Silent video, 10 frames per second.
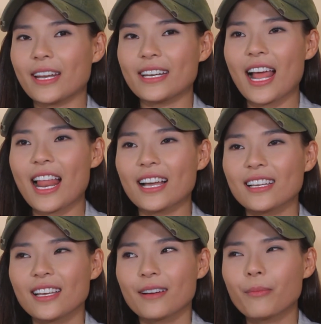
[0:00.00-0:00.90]
Thành ra là
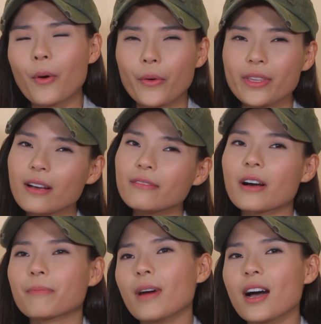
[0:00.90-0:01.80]
mỗi nhân
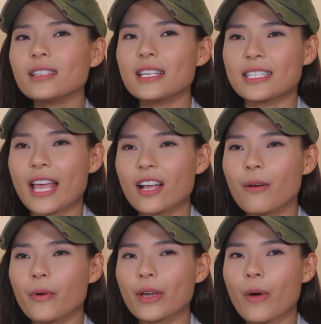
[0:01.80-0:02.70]
vật mới thì sẽ
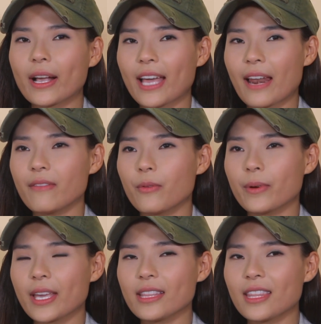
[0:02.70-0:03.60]
có một cái hoàn cảnh,
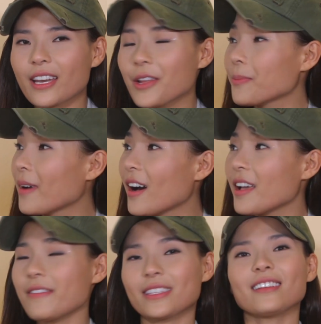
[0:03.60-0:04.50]
một cái tình yêu
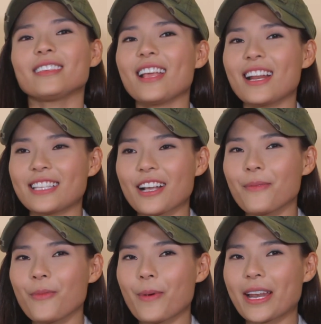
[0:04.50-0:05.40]
mới. Và tất nhiên là sẽ
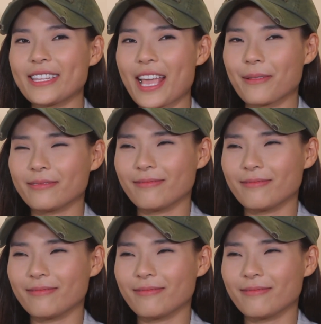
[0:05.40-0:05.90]
có một anh chàng